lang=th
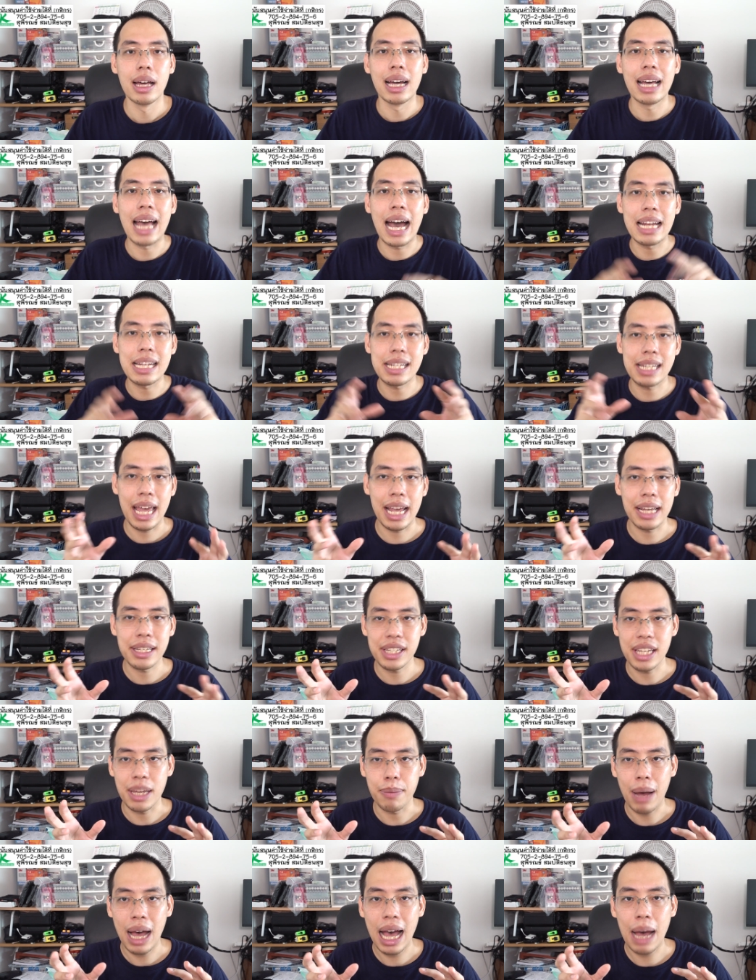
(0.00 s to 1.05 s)
งานแสงสิ
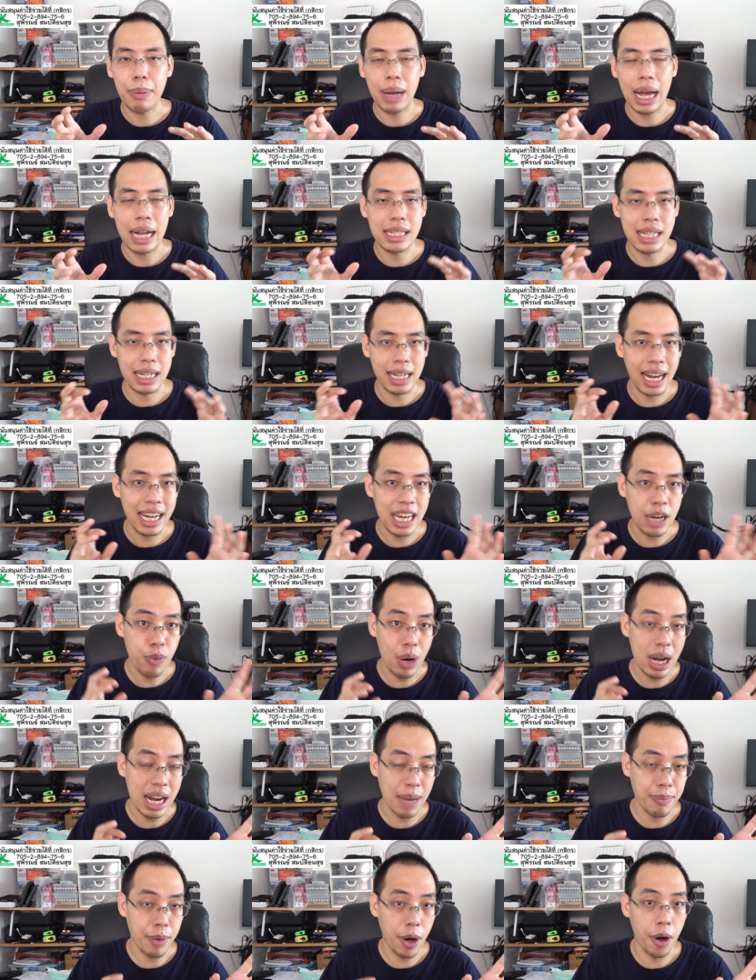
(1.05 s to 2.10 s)
งภาพการจัดงานอีเวน
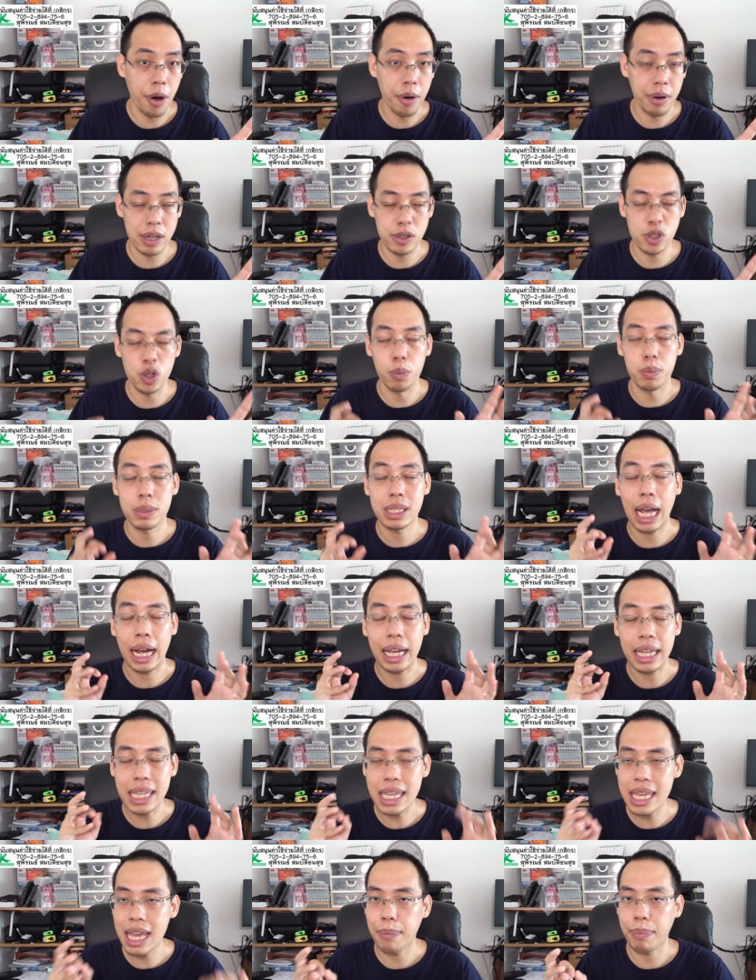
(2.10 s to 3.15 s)
ต์และมหรสพจะ
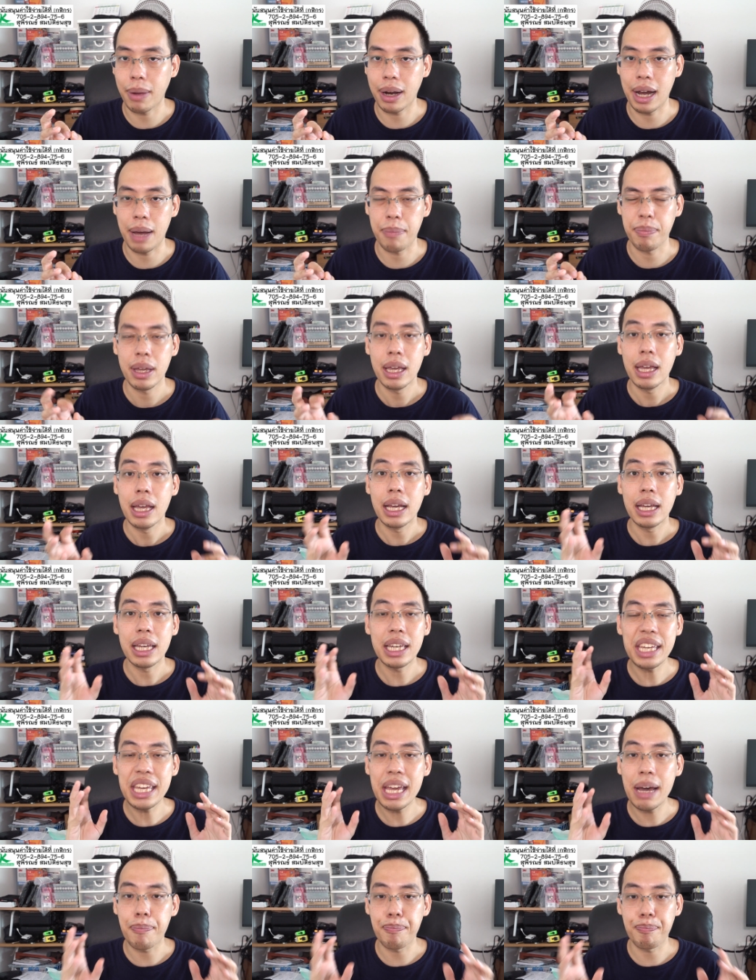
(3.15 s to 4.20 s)
เงียบครับ
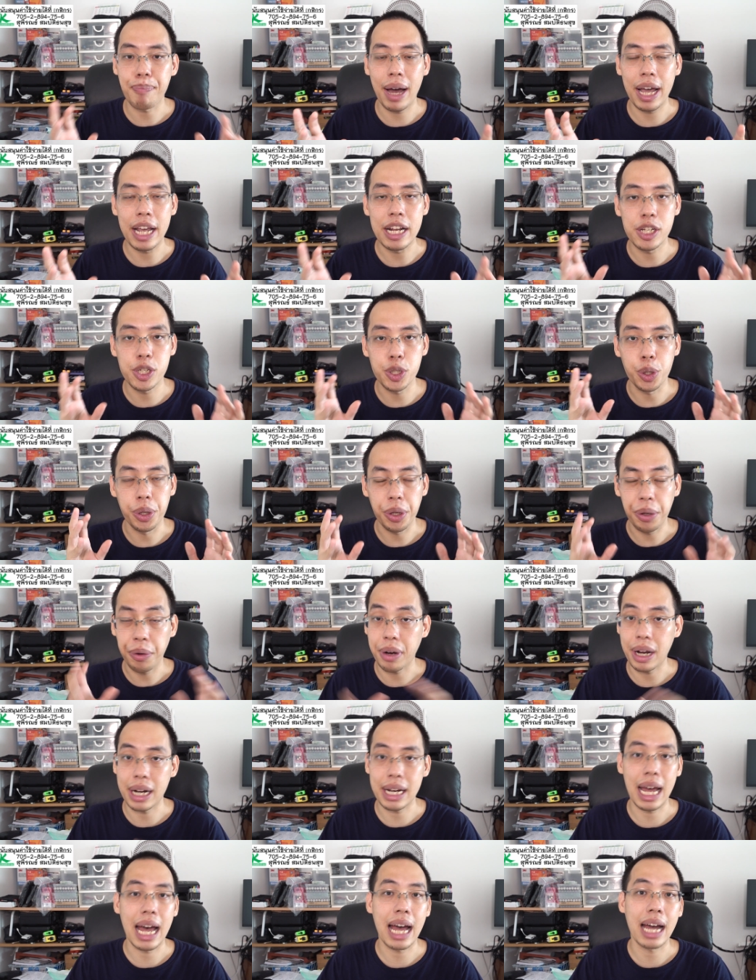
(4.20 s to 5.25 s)
เงียบไปจนก
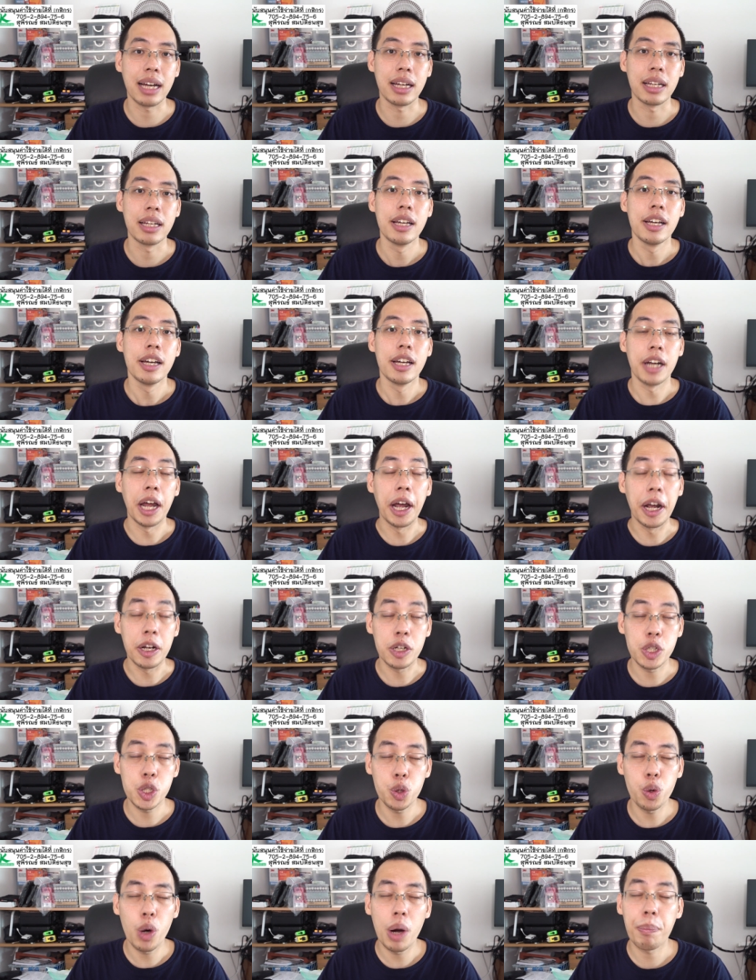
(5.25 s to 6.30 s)
ระทั่ง ถึง
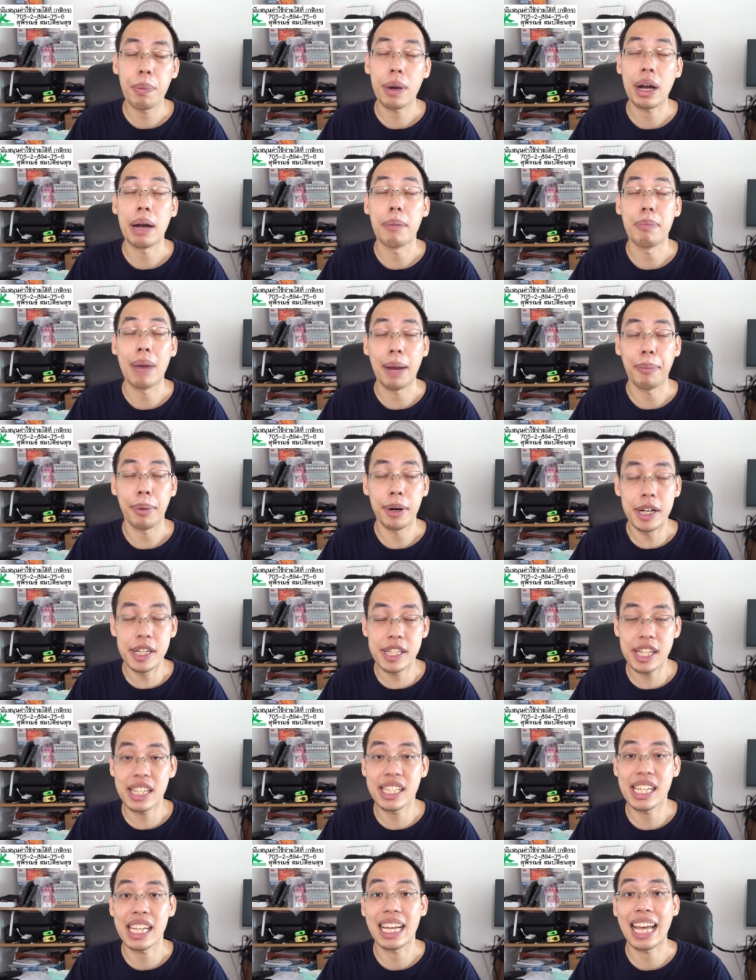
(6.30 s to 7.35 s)
ช่วงประมาณพฤศ
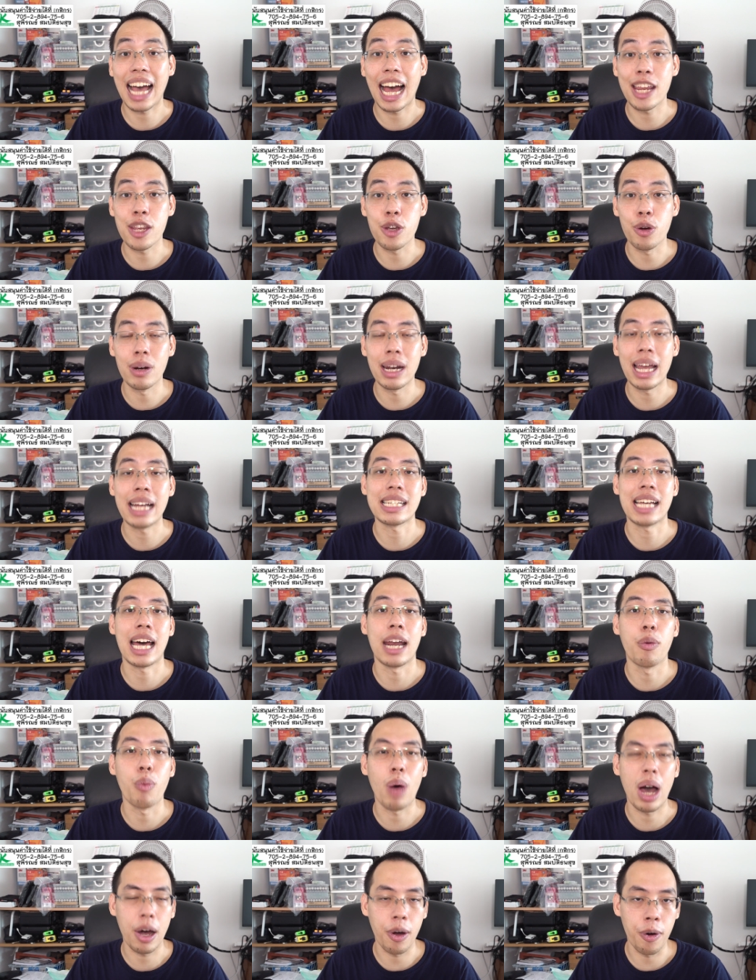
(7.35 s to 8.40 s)
จิกายนและธัน
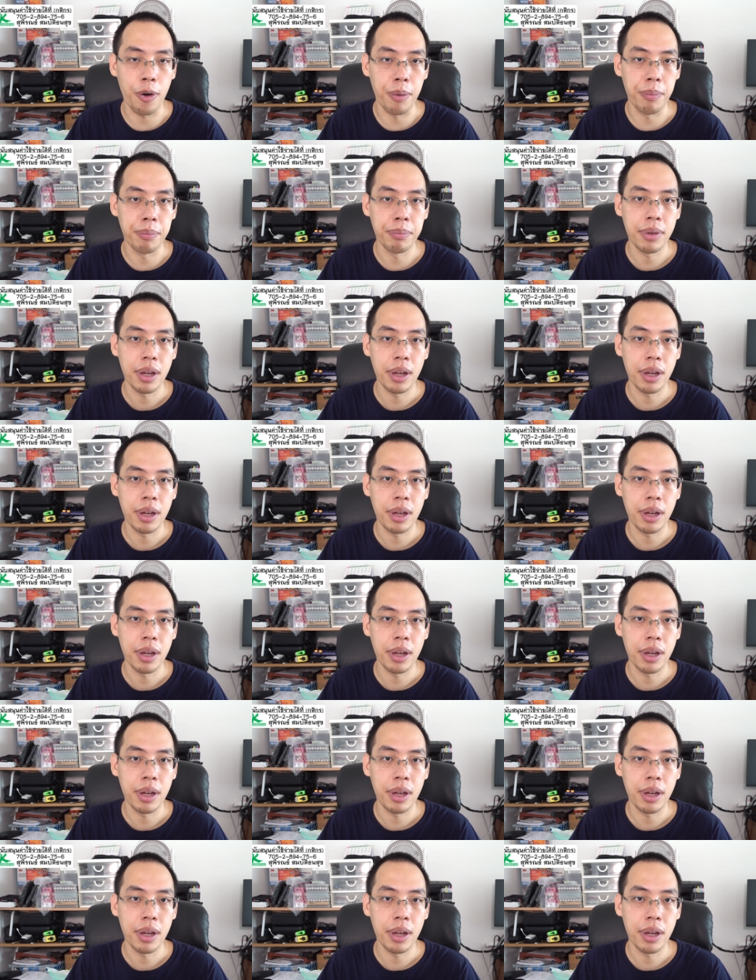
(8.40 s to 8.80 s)
วาคม